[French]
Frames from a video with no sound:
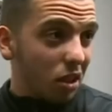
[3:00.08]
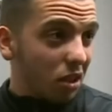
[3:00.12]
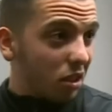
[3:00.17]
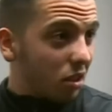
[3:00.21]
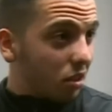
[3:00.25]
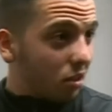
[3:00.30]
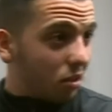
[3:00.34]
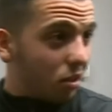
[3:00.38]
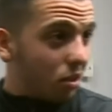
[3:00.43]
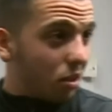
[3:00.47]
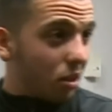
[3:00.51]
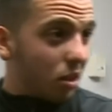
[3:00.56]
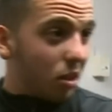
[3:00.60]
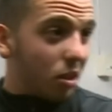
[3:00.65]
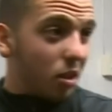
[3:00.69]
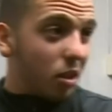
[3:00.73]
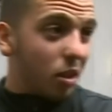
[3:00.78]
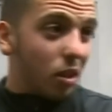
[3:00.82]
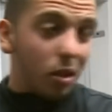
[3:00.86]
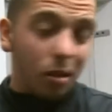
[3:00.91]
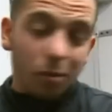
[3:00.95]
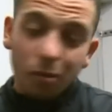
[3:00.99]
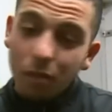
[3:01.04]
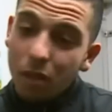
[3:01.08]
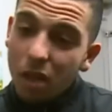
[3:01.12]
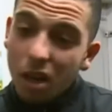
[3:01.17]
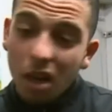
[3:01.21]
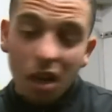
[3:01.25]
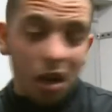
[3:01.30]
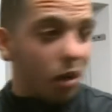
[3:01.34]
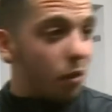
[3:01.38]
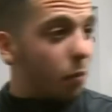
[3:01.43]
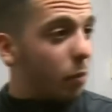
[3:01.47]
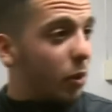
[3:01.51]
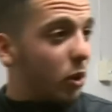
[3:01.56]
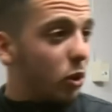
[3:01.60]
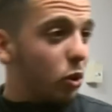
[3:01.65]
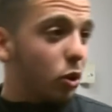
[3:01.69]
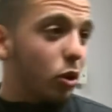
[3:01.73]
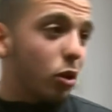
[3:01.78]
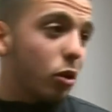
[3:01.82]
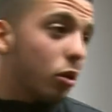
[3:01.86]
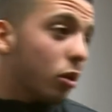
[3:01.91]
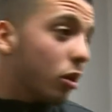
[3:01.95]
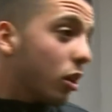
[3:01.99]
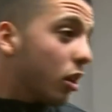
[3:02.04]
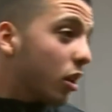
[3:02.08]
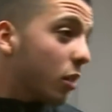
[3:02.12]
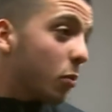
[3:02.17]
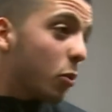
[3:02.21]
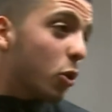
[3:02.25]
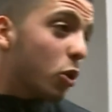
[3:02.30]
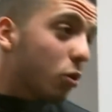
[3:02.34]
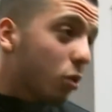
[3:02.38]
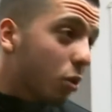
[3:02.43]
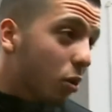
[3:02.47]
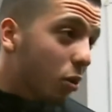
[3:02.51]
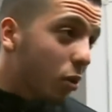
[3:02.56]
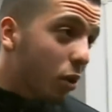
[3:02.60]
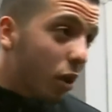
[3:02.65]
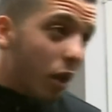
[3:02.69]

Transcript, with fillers: caricatures, c'est. Non, parce que non, c'est quand même